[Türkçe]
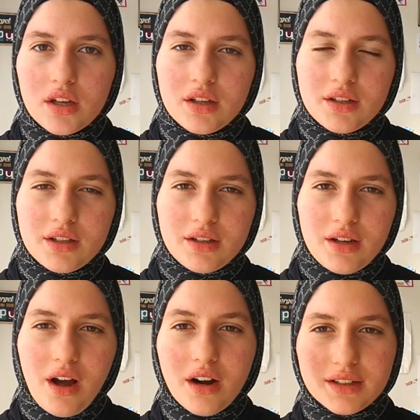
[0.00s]
Ee,
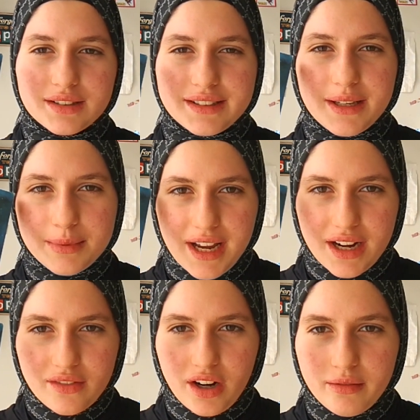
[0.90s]
Ark diye bir
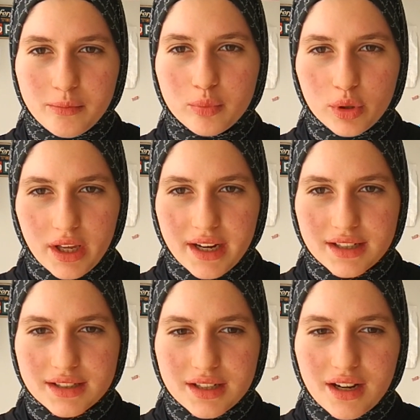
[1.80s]
yer var ve bu
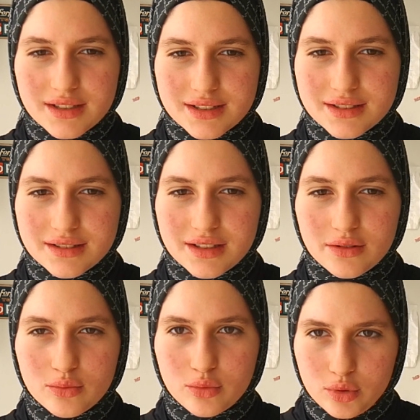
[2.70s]
yer
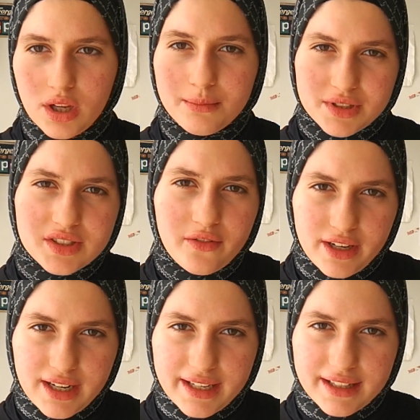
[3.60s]
aslında dünyanın başına
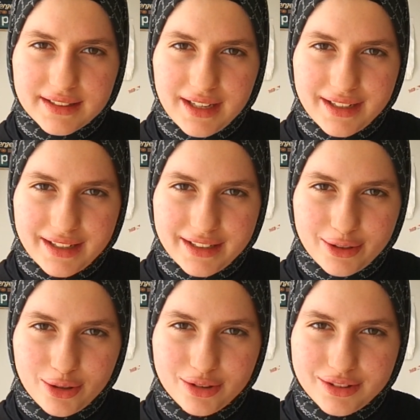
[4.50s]
felaketler
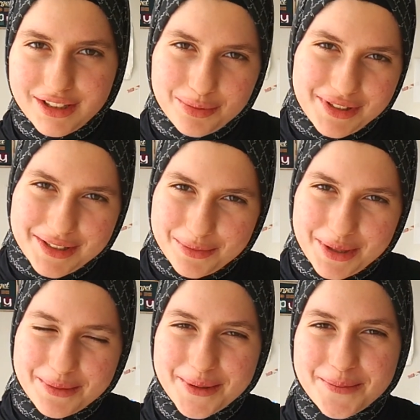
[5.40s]
geliyor 2020
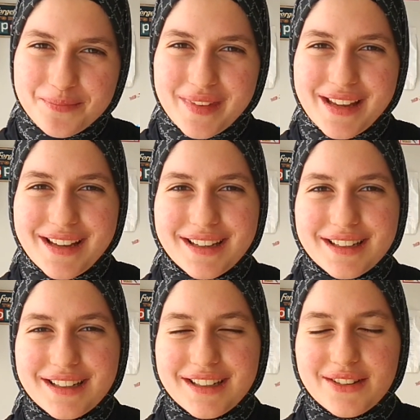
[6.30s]
gibi.
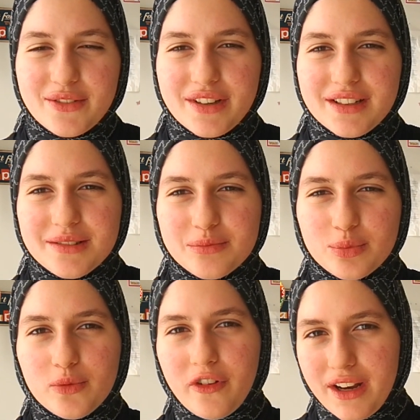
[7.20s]
Ee, ve
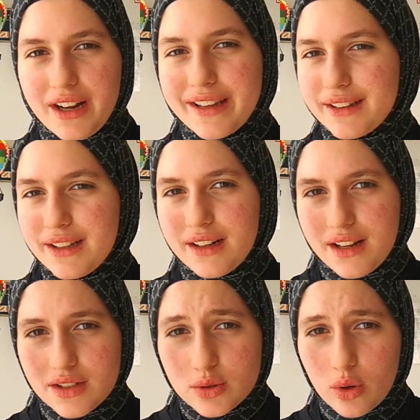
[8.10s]
bu
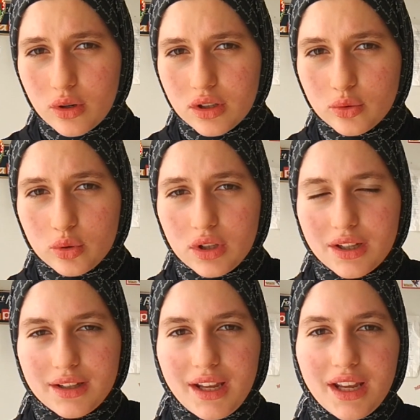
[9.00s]
felaketlerden sonra
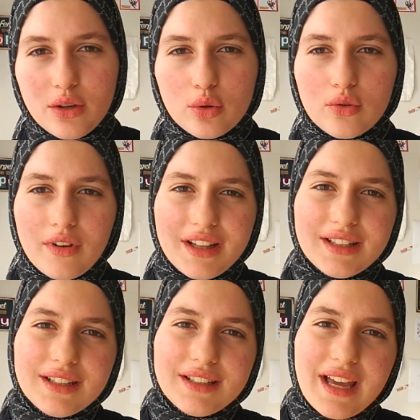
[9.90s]
dünyadaki en
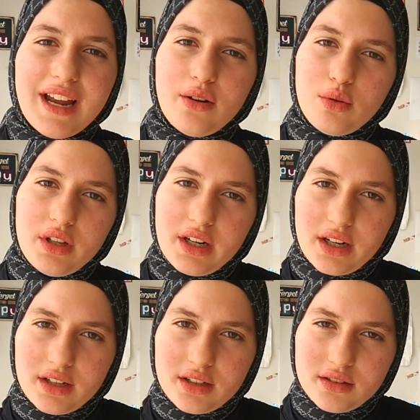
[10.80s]
güvenilir yer
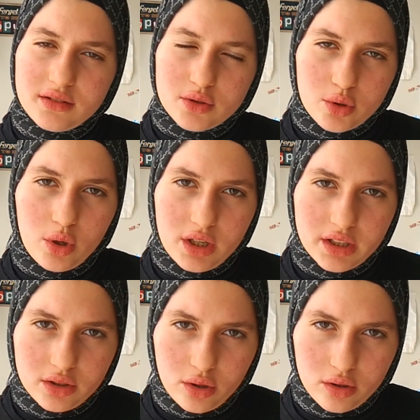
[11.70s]
olarak
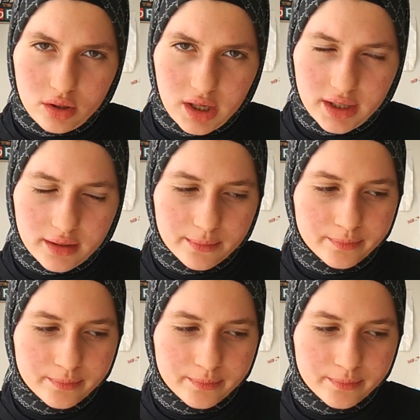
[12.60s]
söyleniyor Ark.